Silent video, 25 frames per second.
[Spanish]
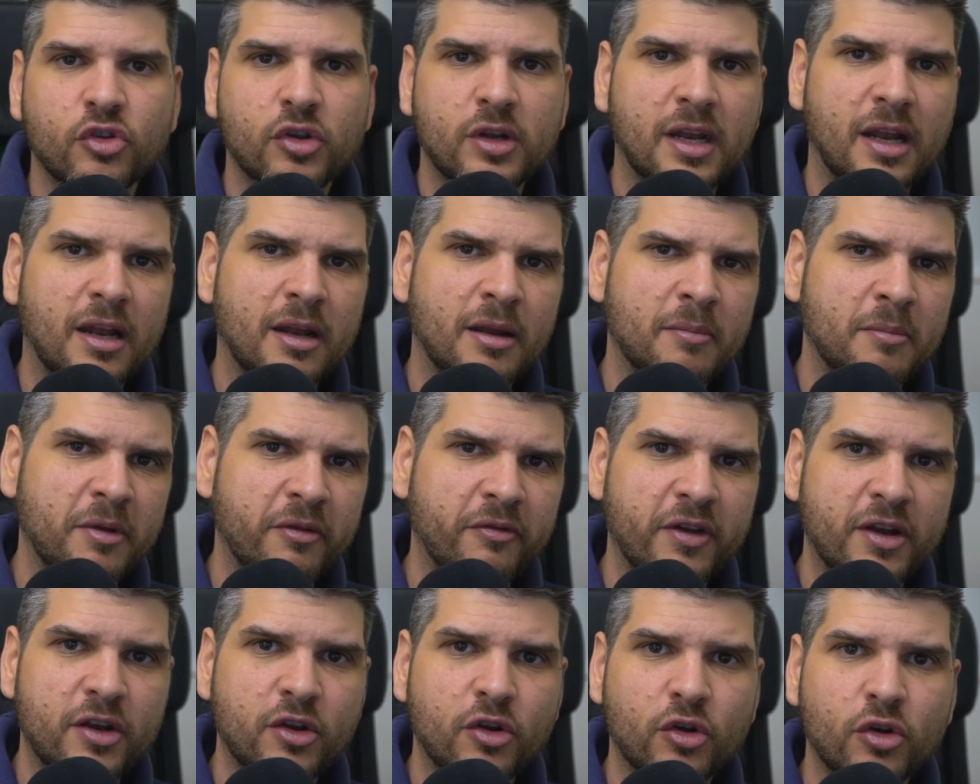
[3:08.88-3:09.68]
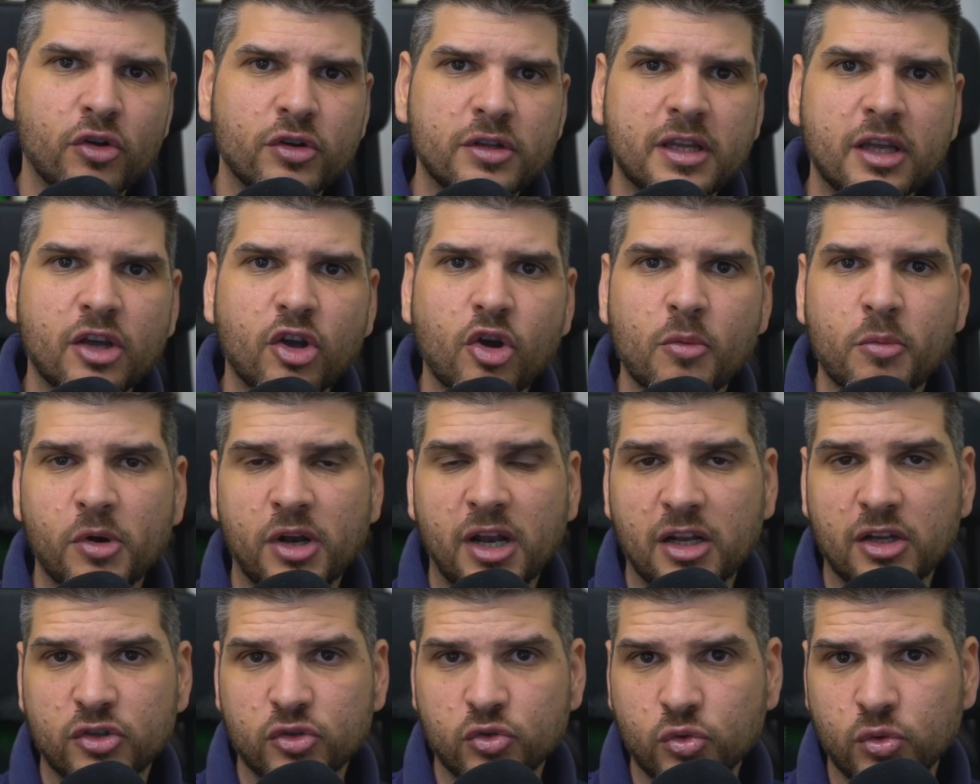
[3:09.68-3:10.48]
en el hemisferio norte como en
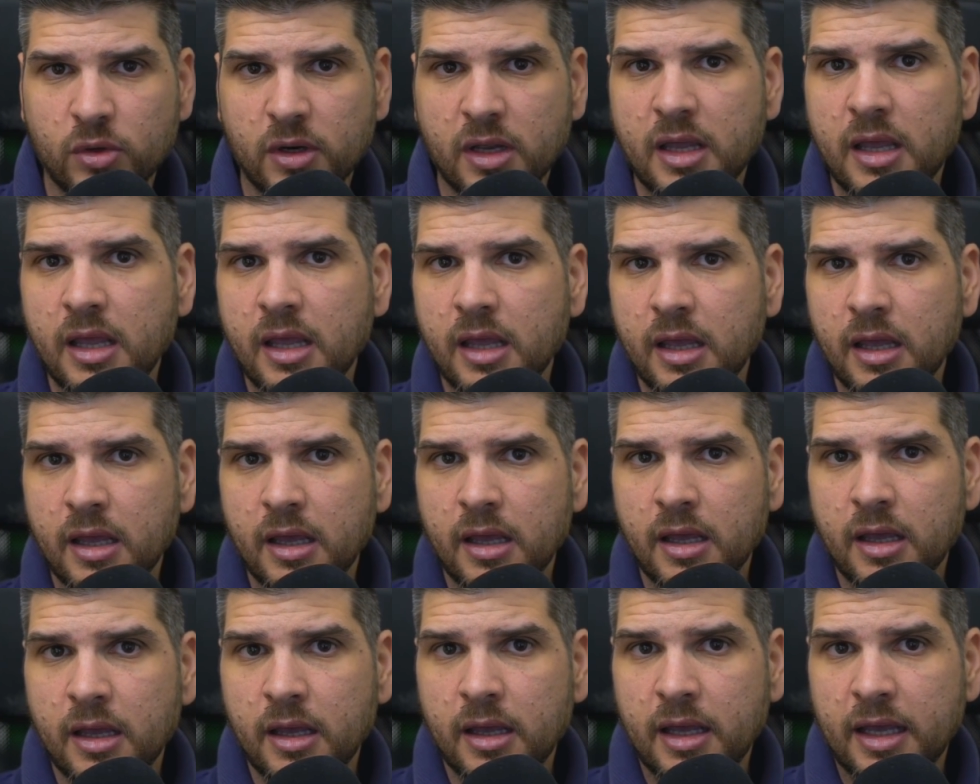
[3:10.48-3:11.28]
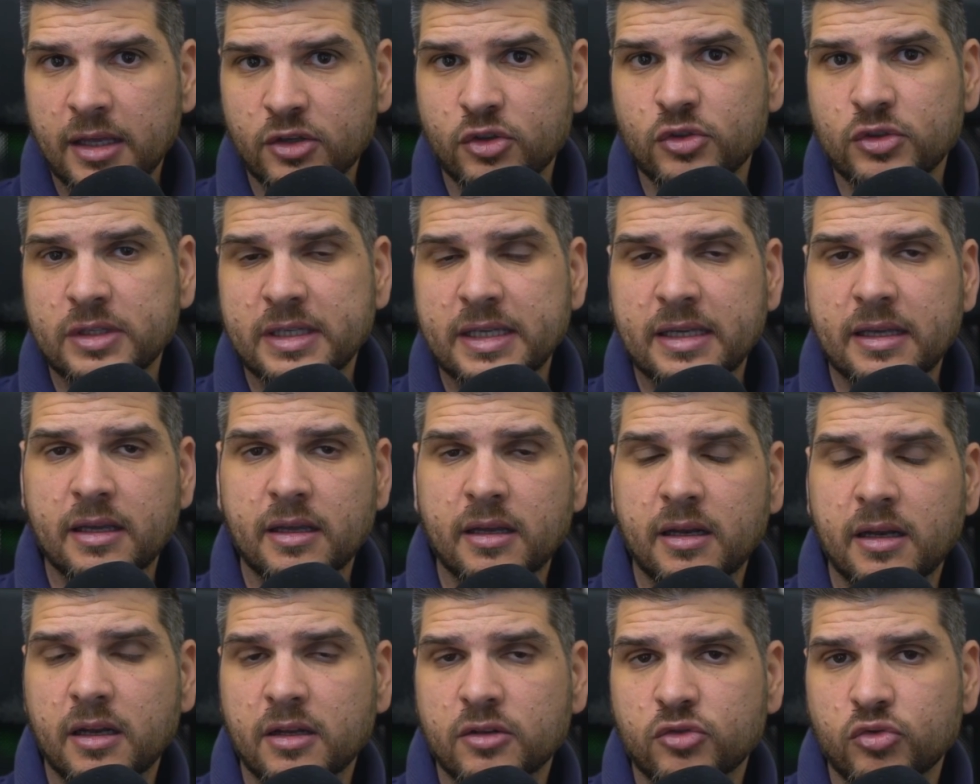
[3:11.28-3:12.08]
el sur. Eso sí,
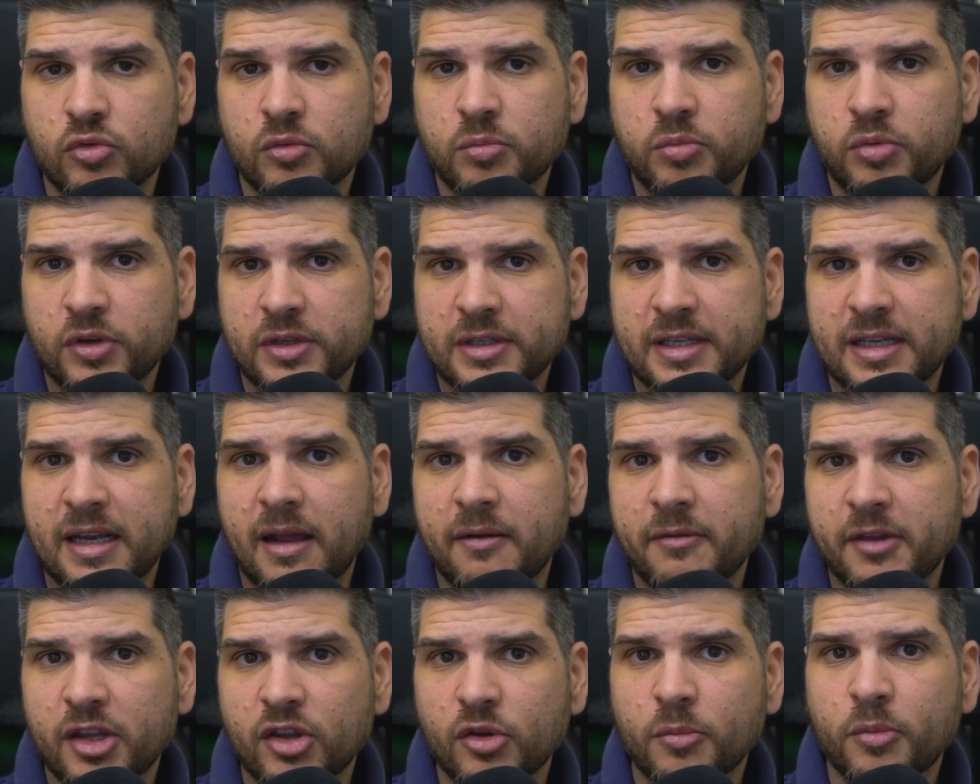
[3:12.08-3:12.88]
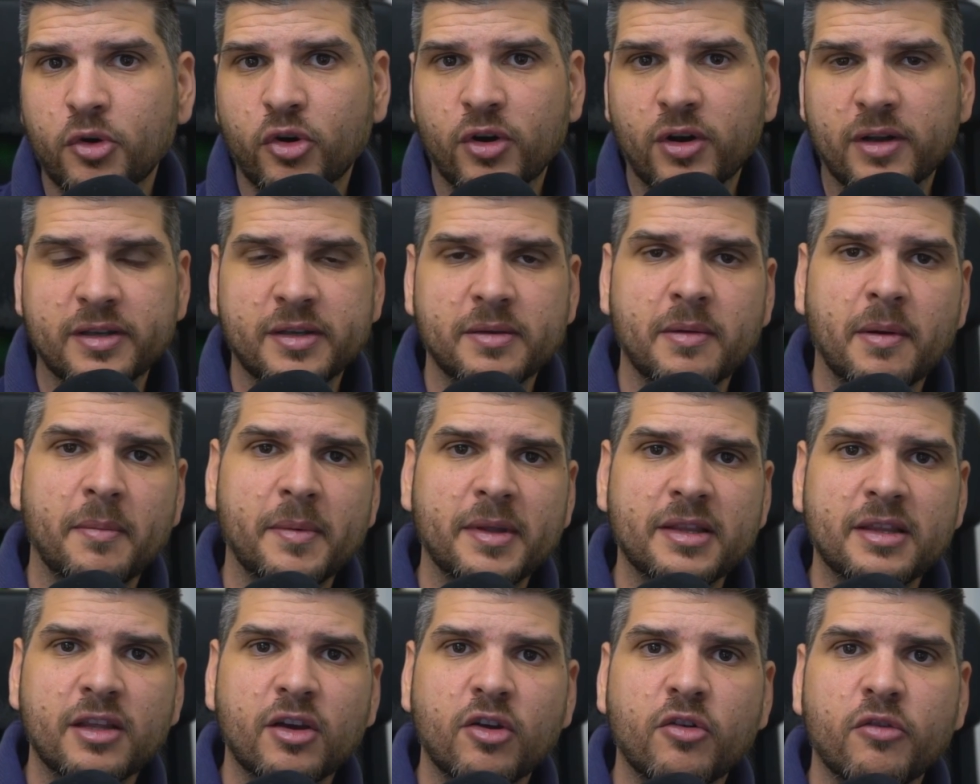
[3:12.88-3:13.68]
en el sur pues se irá viendo
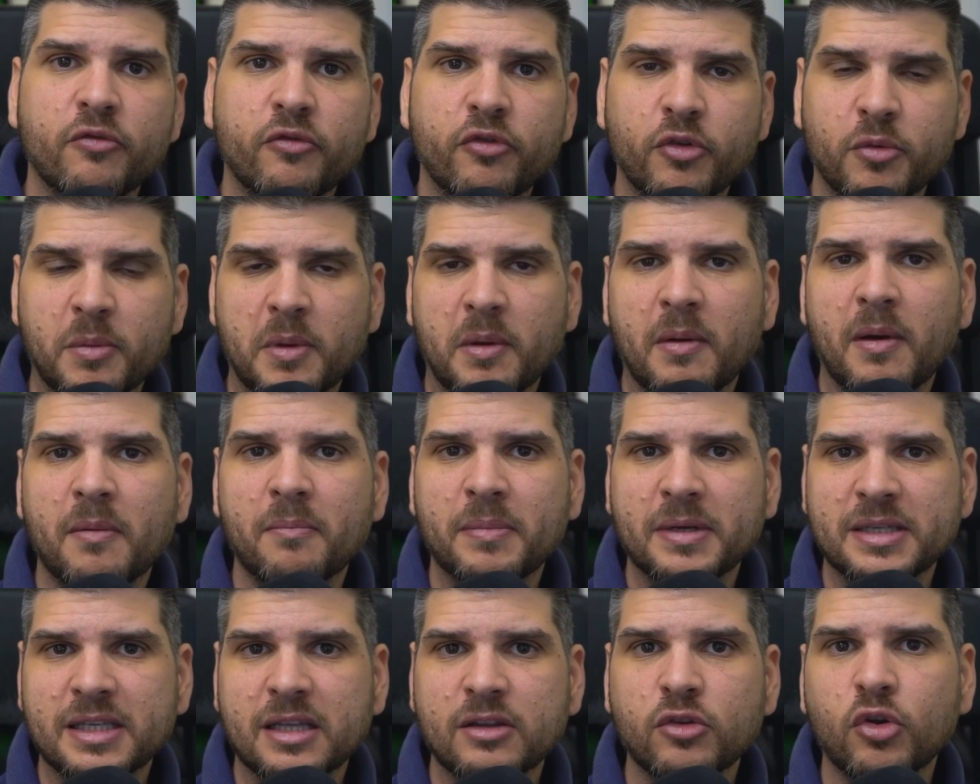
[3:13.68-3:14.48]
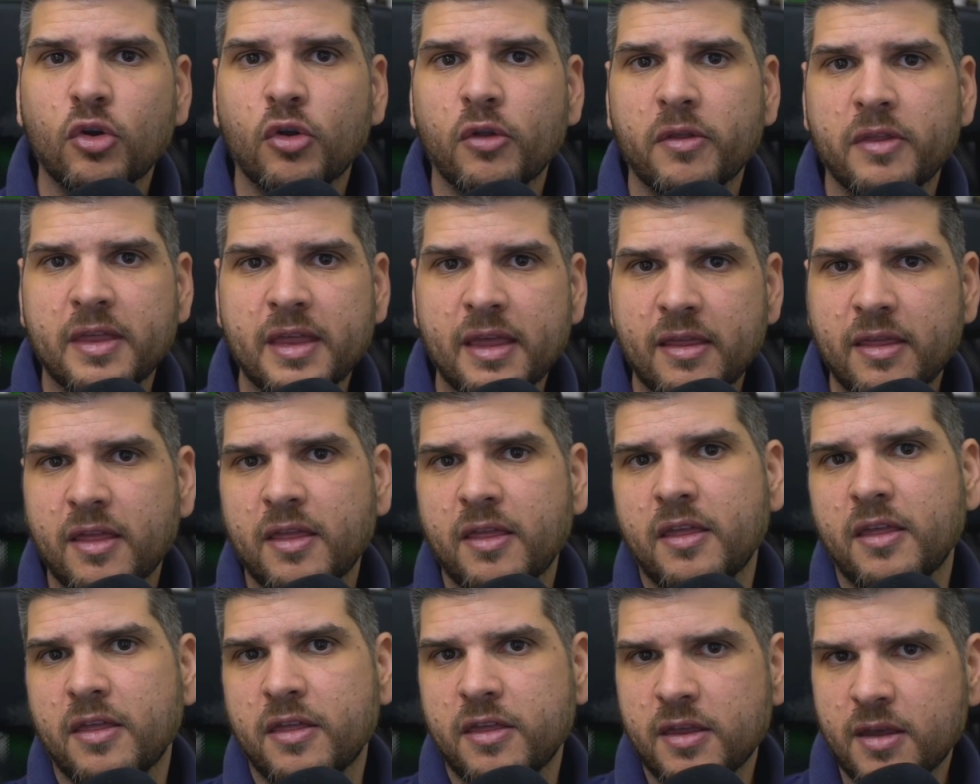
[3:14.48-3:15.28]
progresivamente conforme van pasando los días de
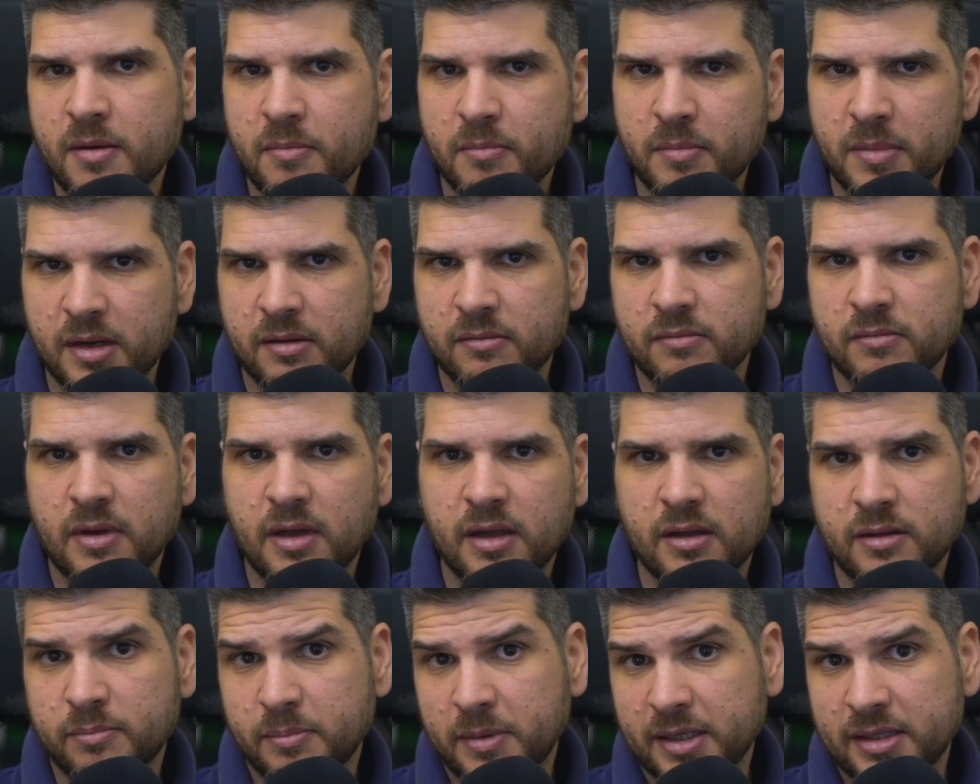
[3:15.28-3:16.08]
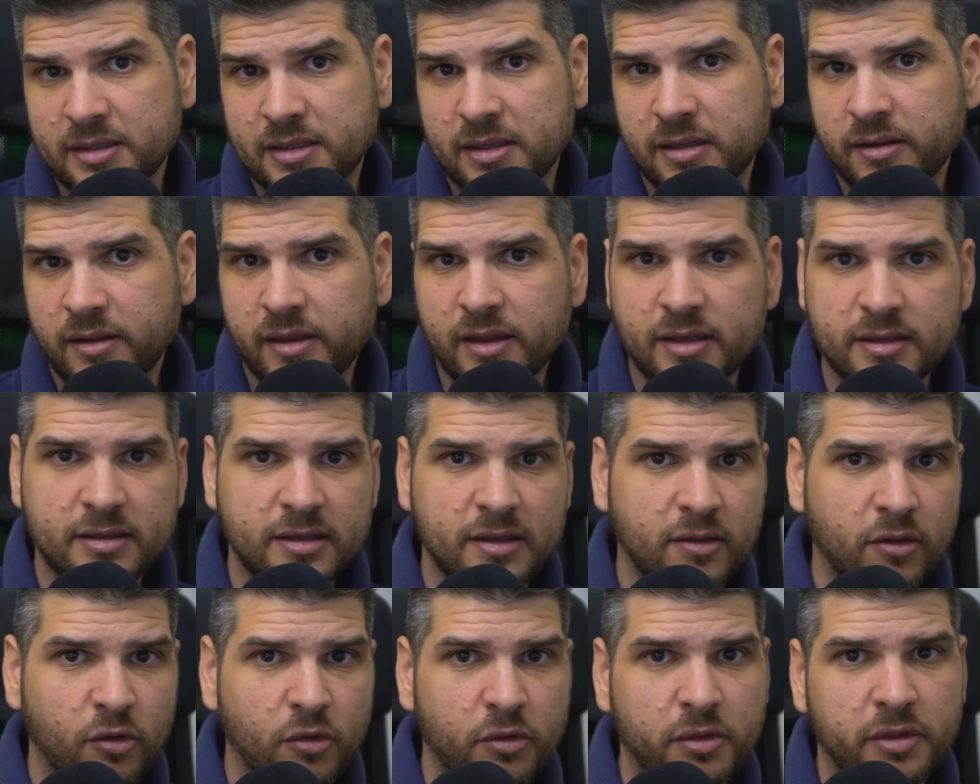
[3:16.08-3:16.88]
diciembre, a partir de
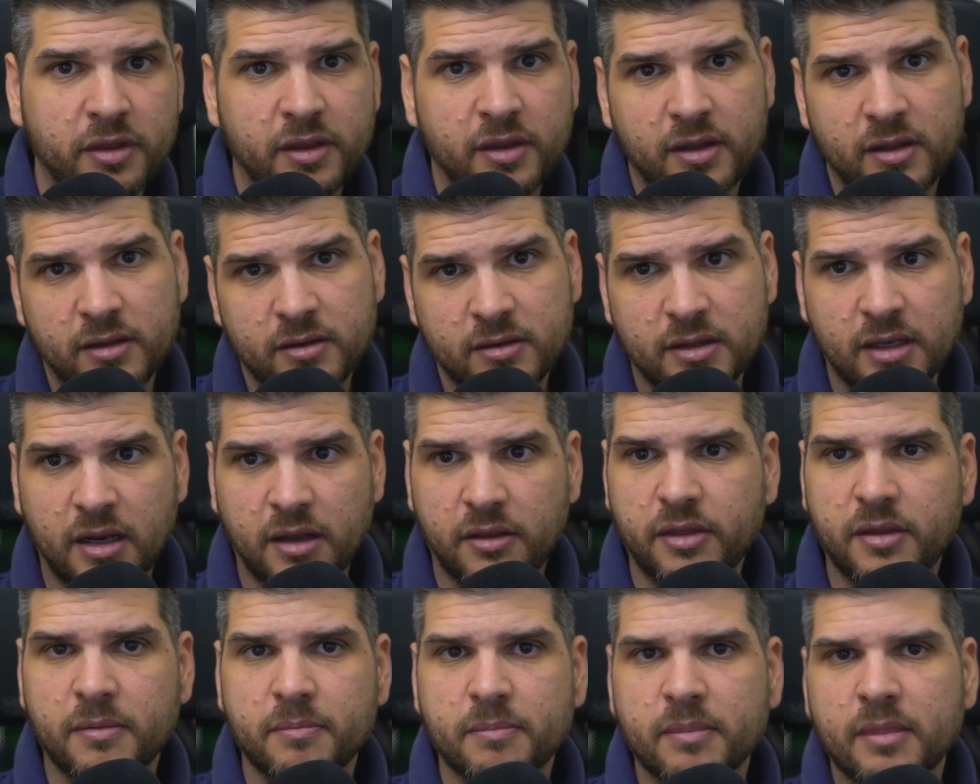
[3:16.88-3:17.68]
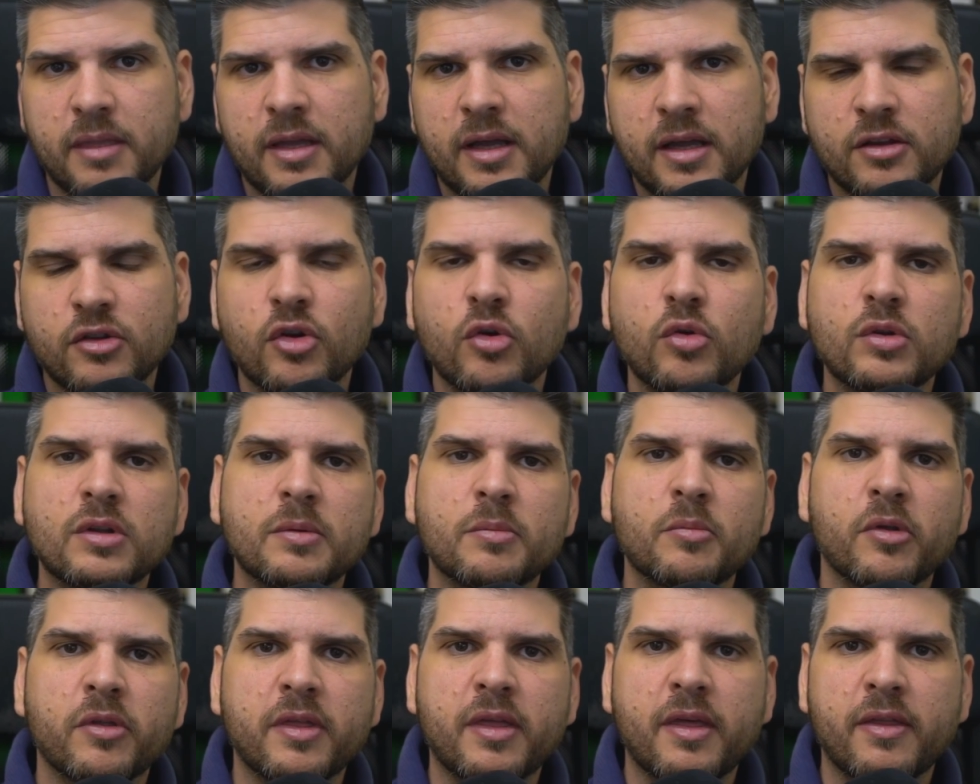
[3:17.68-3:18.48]
ese 12-13. Estos
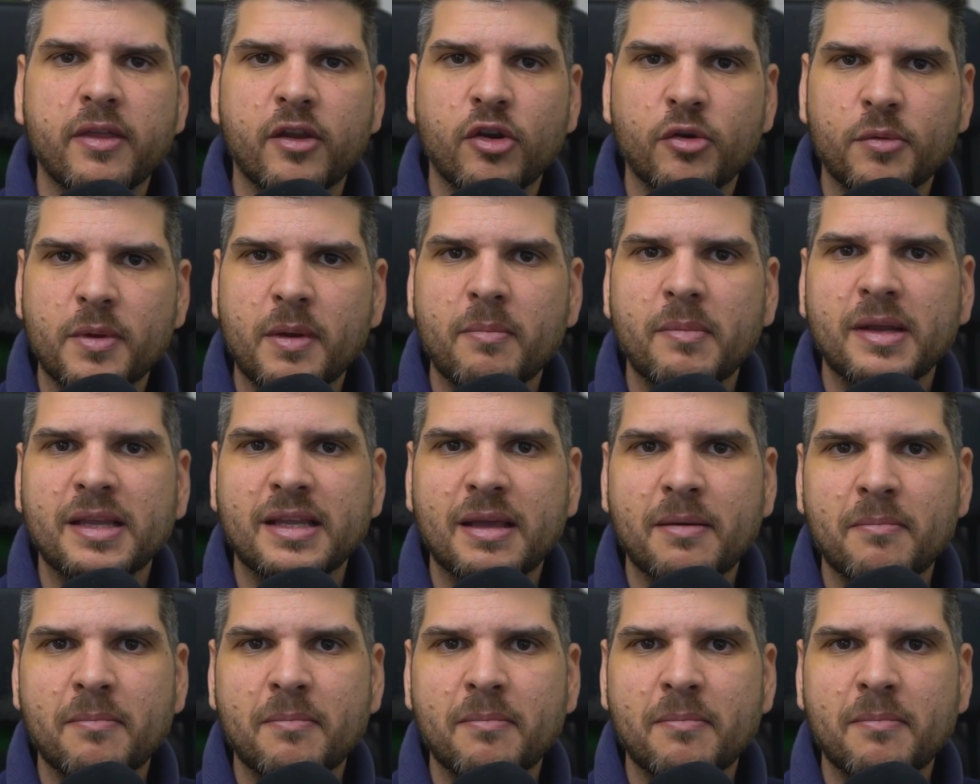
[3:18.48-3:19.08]
últimos días de noviembre ya